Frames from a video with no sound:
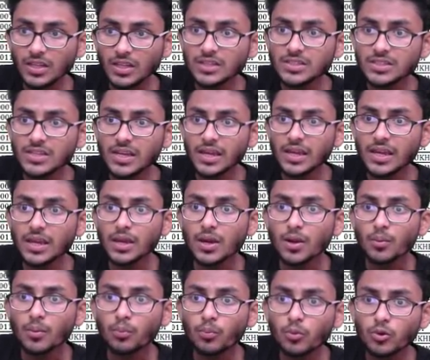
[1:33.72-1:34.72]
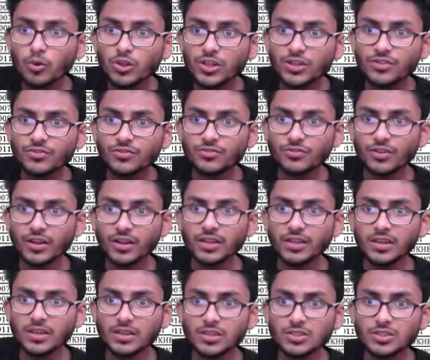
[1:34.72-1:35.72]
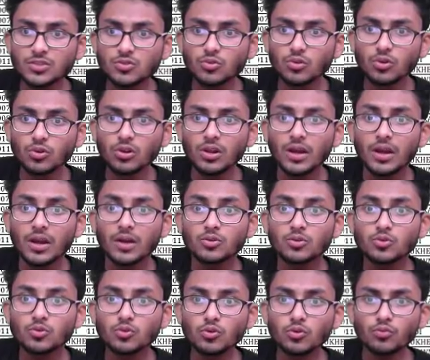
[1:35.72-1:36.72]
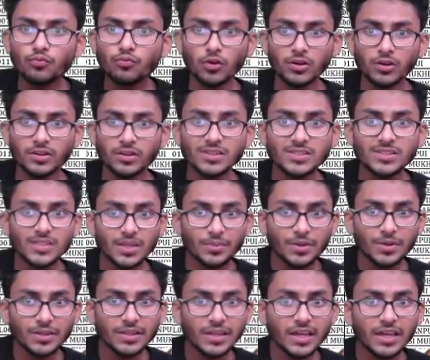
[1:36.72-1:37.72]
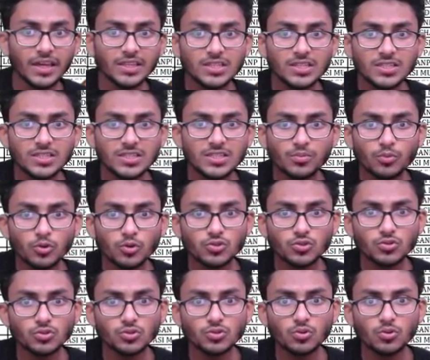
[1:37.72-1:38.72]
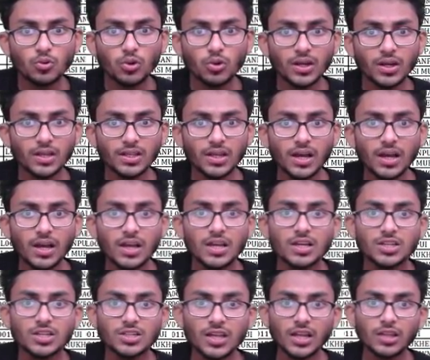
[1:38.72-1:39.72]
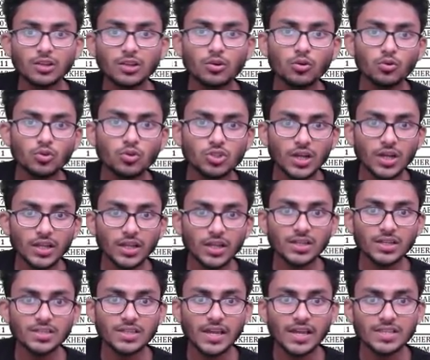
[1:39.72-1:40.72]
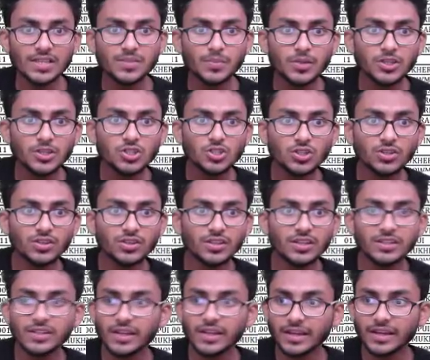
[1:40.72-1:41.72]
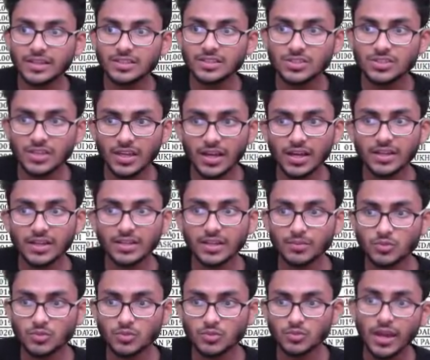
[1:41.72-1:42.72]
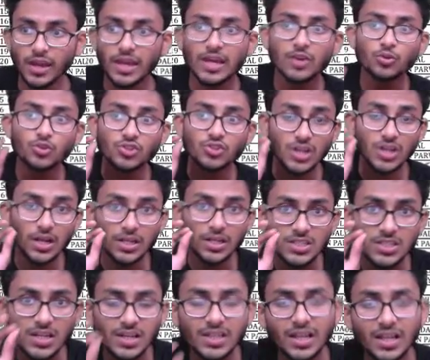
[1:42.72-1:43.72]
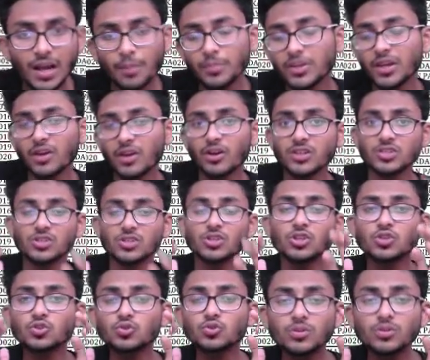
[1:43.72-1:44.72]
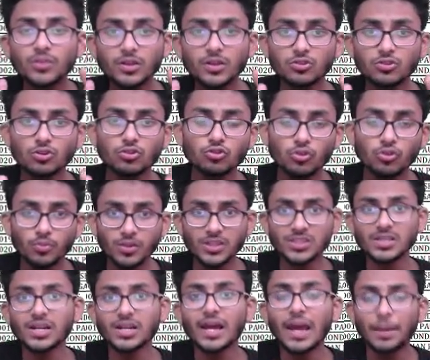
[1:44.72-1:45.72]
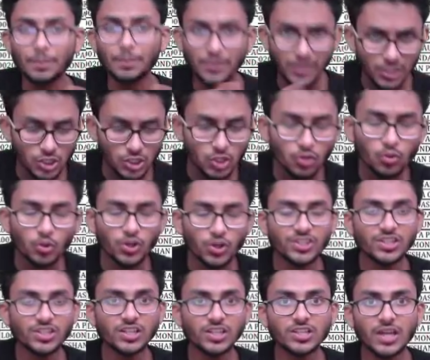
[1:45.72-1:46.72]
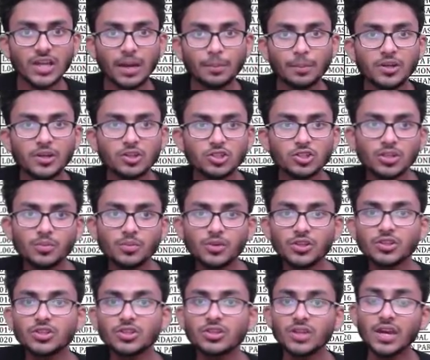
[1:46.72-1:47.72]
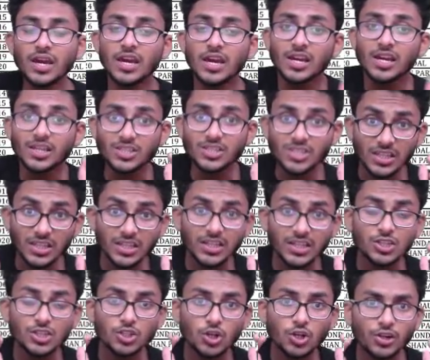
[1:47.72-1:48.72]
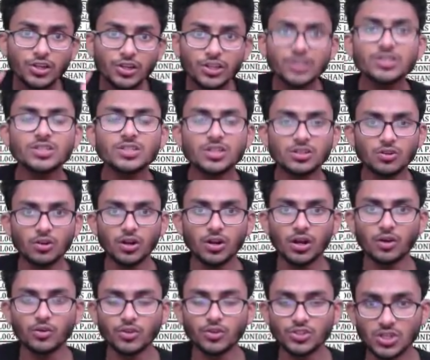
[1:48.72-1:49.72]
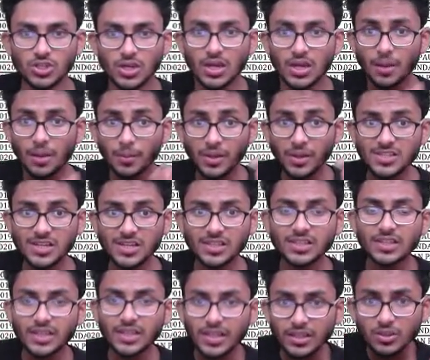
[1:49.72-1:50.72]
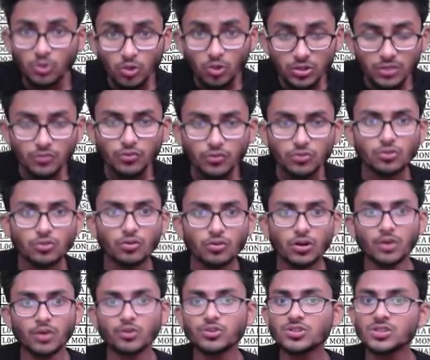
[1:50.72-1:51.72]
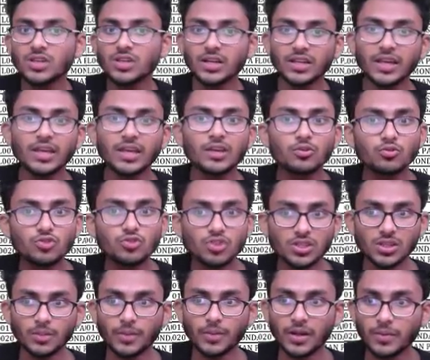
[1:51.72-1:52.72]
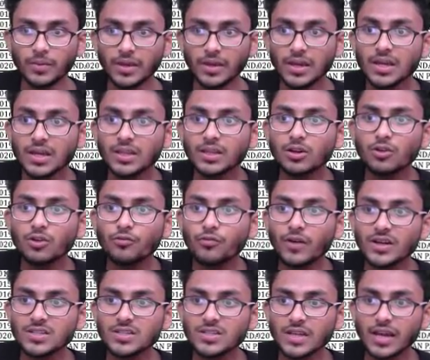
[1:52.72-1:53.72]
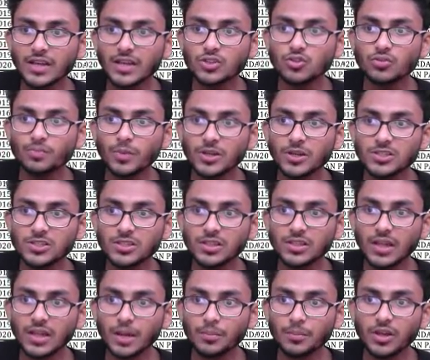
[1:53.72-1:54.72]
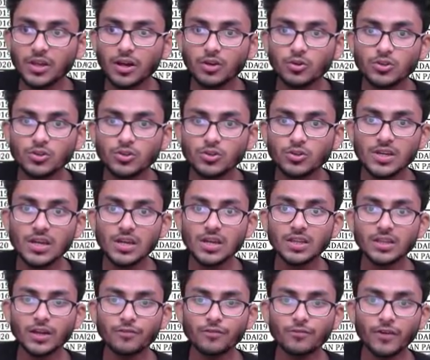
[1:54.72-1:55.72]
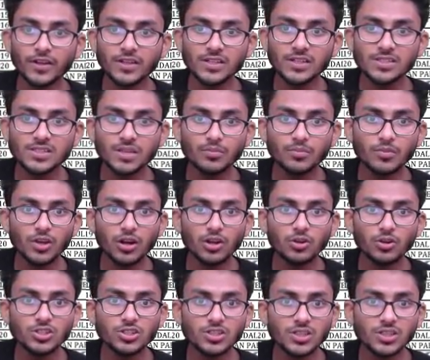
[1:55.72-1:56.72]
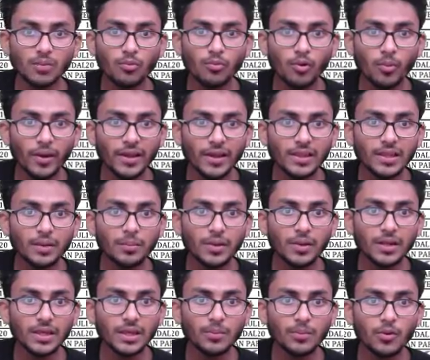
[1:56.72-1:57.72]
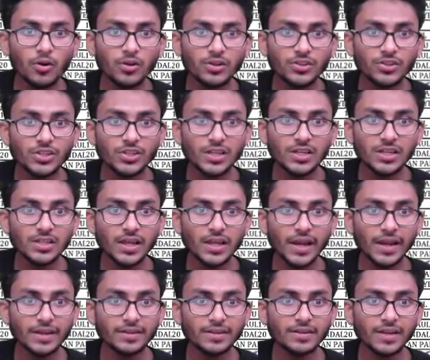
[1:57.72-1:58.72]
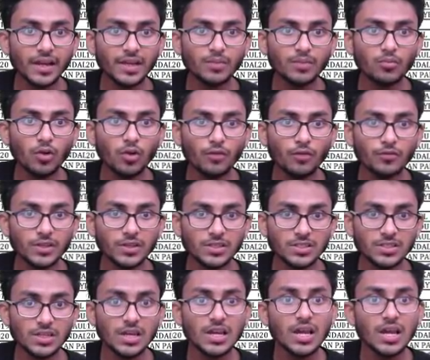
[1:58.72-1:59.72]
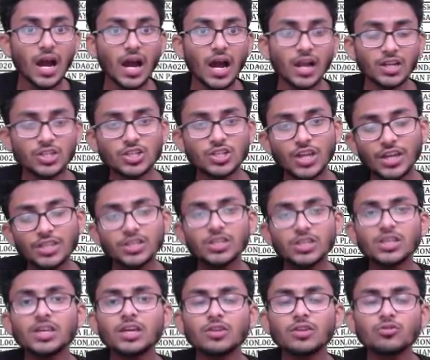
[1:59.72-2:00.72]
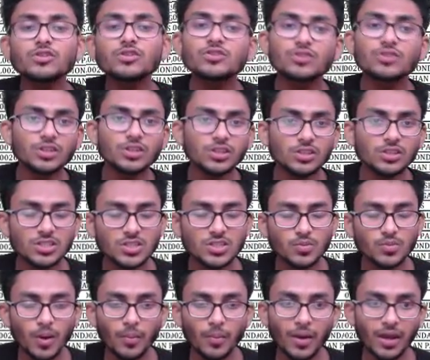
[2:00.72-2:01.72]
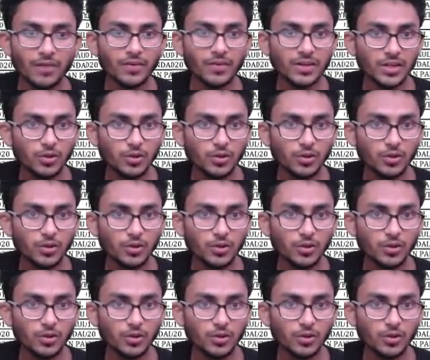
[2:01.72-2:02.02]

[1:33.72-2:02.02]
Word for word: যে পুলিশ ট্রেনিং স্কুল টু ফর্টি সেভেন সি বোস রোড কলকাতা সাত লক্ষ সাতাশ অ্যাজ মেনশন ডেট এগেনস্ট হেয়ার নেমস ওকে তো যার যার নাম দেওয়া আছে তো শুধুমাত্র তোমরা যারা অ্যাপ্লিকেশন করেছিলে সেই অ্যাপ্লিকেশনের ভিত্তিতে যাদেরকে শর্ট লিস্টেড করা হয়েছে বা যাদেরকে নথিভুক্ত করা হয়েছে তারাই কিন্তু যেতে পারবে দেখো ফার্স্ট একজন পার্সনের নাম দেওয়া রয়েছে তার ফাদার্স নেম দেওয়া রয়েছে তার মোবাইল নাম্বার এবং ডেট অ্যান্ড টাইম অফ টেস্ট আর সেই দিনই কিন্তু স্ক্রিনিং টেস্ট বা ভাইভাটা